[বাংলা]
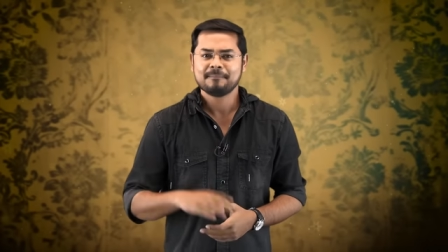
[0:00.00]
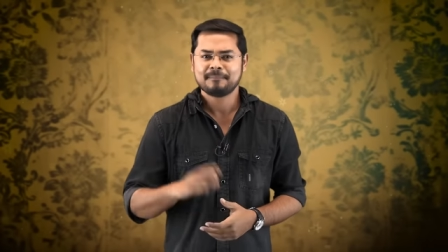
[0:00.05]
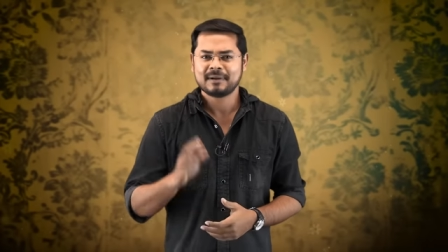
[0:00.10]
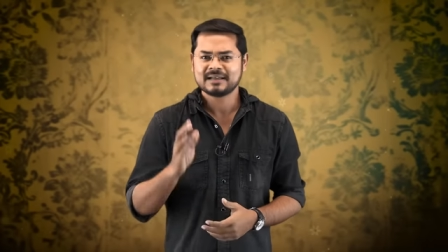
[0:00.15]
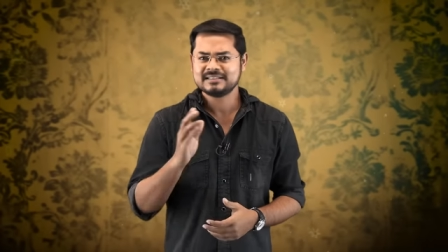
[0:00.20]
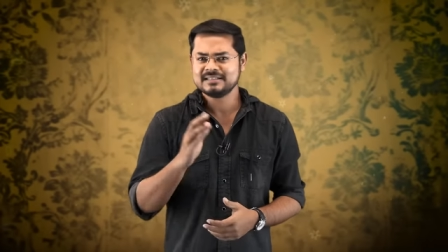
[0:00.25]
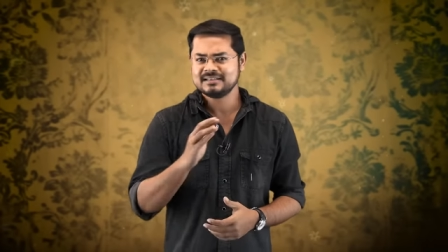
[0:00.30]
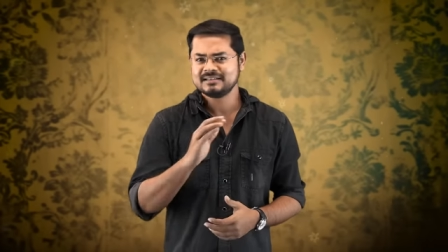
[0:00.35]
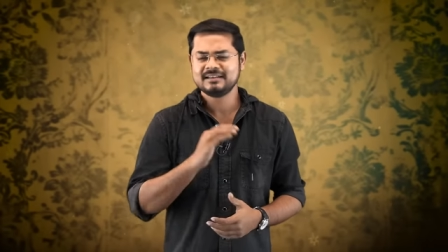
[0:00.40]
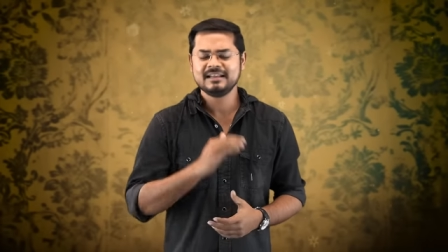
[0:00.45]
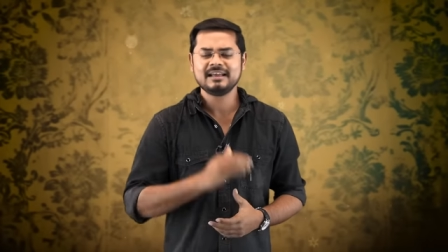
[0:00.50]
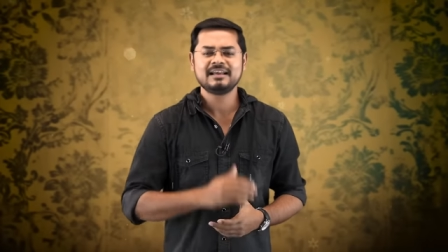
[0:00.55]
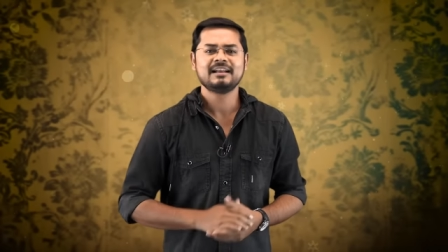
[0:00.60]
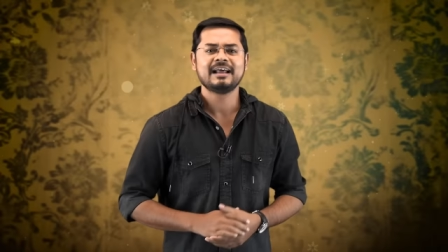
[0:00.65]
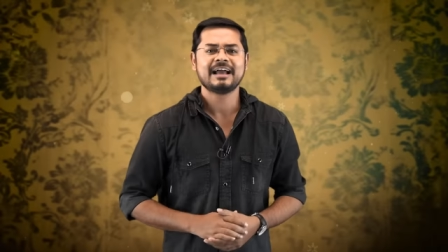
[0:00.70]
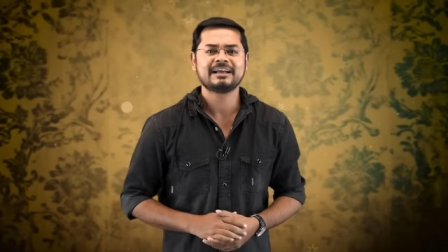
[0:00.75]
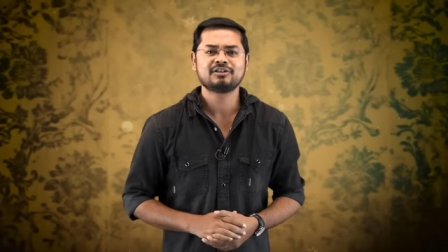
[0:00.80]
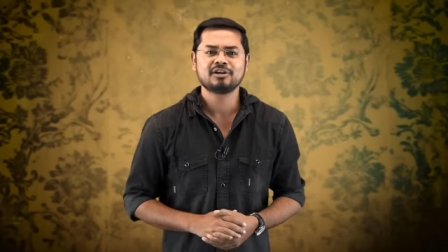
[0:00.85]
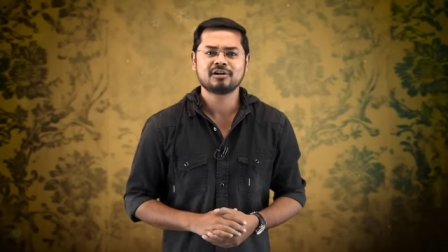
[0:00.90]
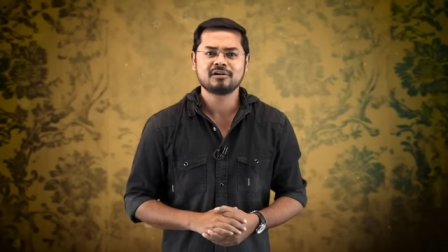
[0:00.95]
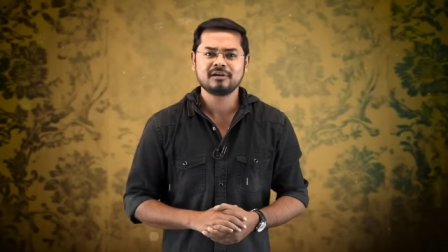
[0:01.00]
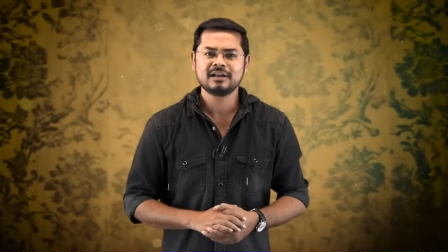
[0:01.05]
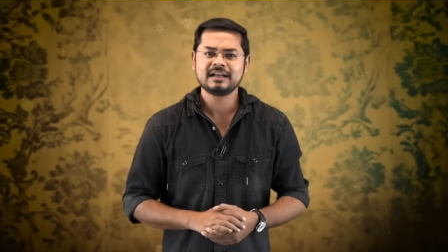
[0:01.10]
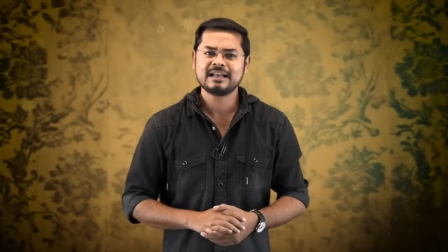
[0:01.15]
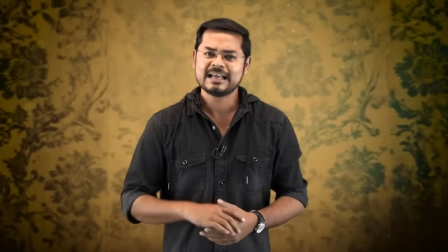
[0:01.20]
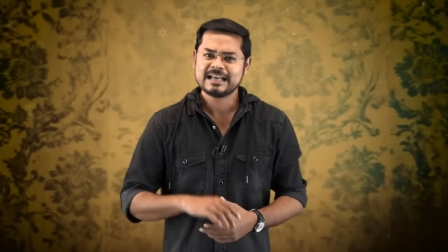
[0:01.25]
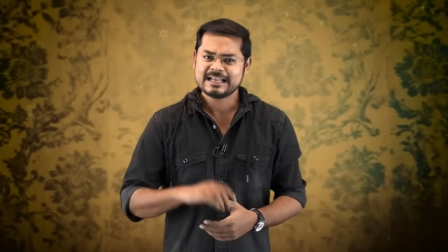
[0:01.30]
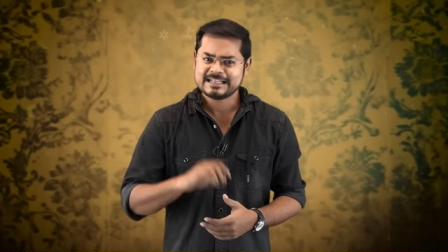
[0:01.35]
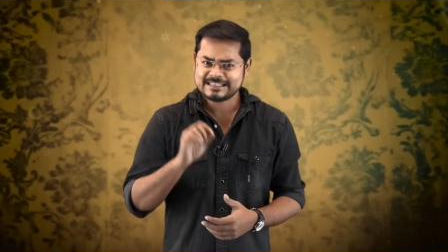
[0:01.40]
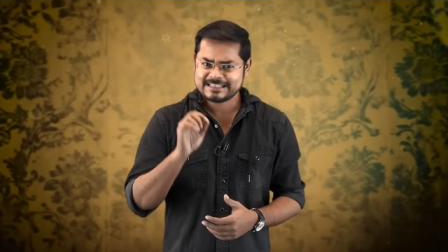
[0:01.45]
প্রাচীন গ্রিকরা এক ধরনের
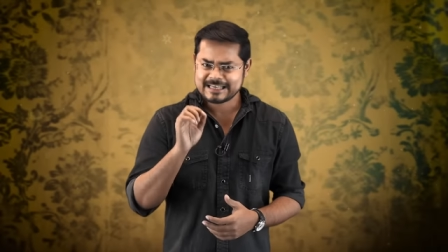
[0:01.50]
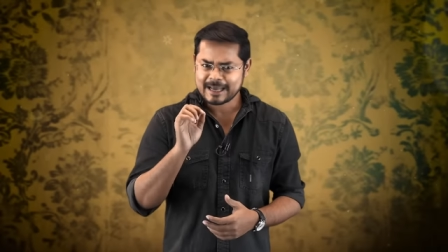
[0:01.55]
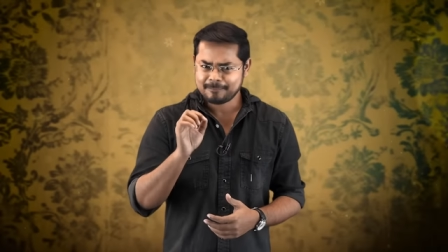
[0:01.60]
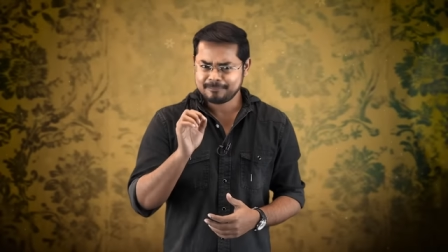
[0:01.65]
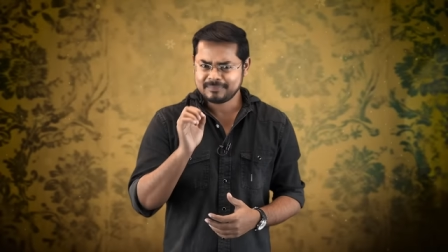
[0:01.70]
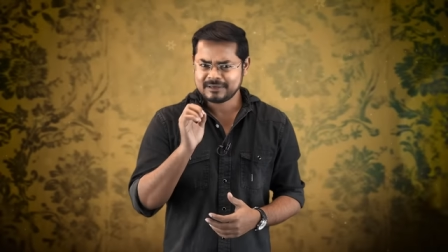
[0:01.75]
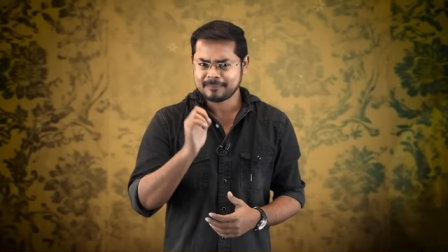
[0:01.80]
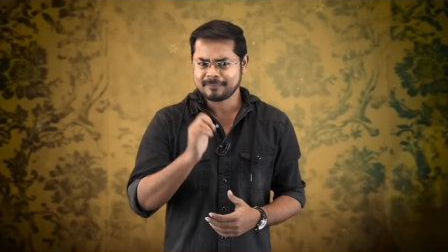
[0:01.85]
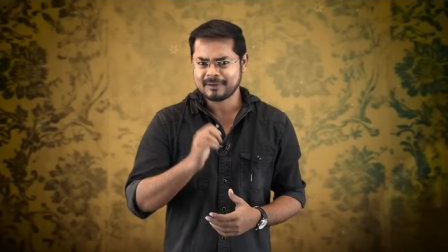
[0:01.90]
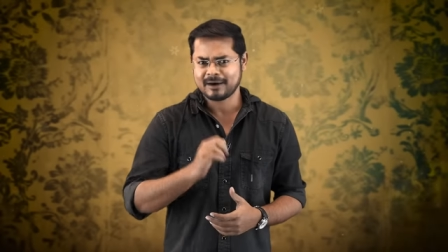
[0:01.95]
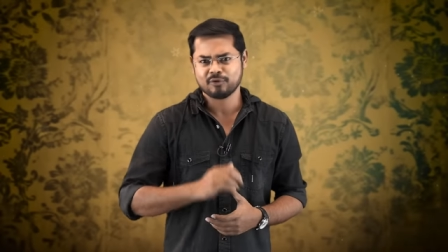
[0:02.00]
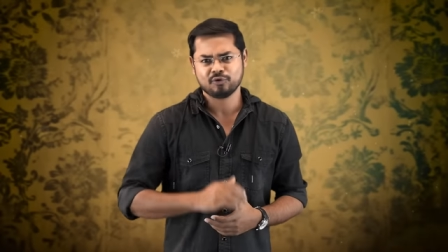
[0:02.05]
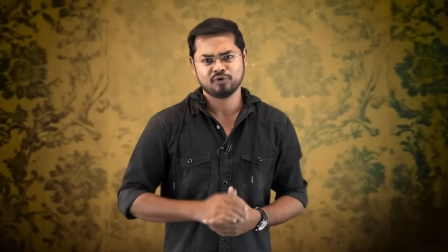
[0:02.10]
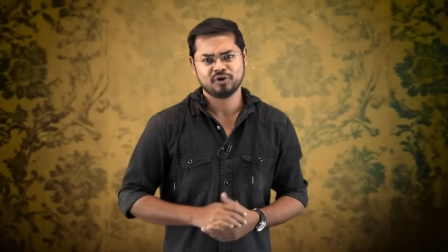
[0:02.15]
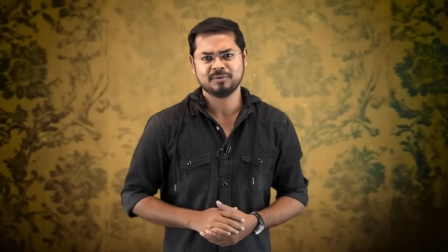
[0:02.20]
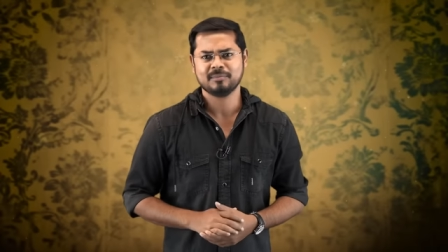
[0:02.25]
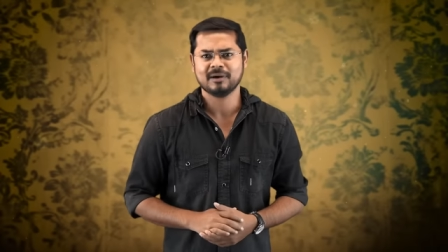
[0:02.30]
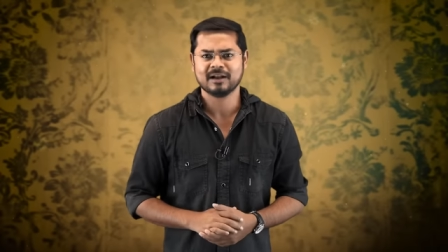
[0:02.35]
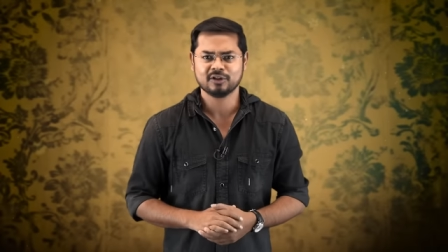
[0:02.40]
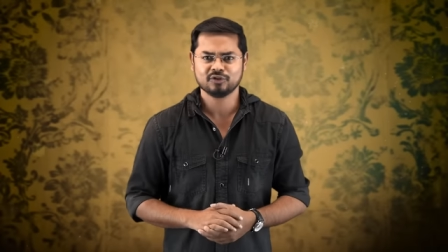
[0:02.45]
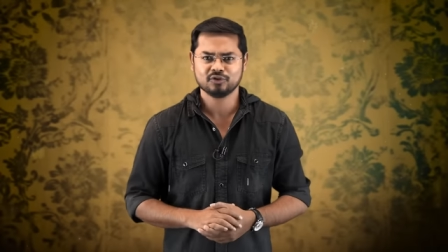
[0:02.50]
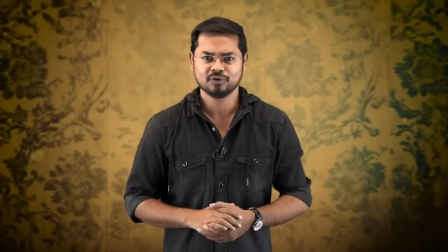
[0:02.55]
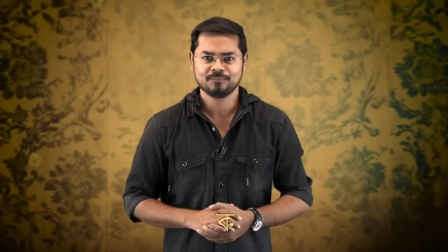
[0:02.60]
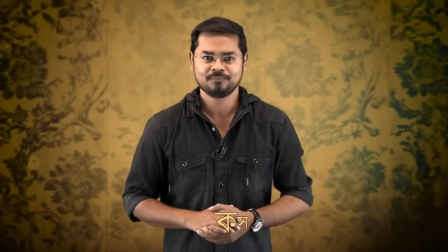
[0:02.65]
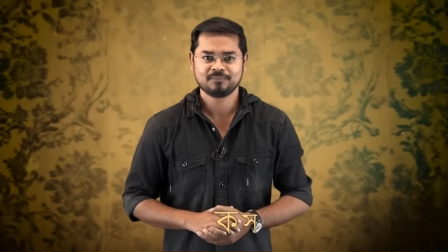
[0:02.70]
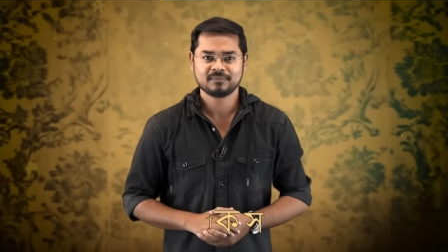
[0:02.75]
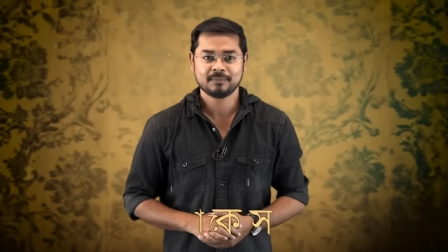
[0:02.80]
চ্যাপটা পাউরুটি বানাতো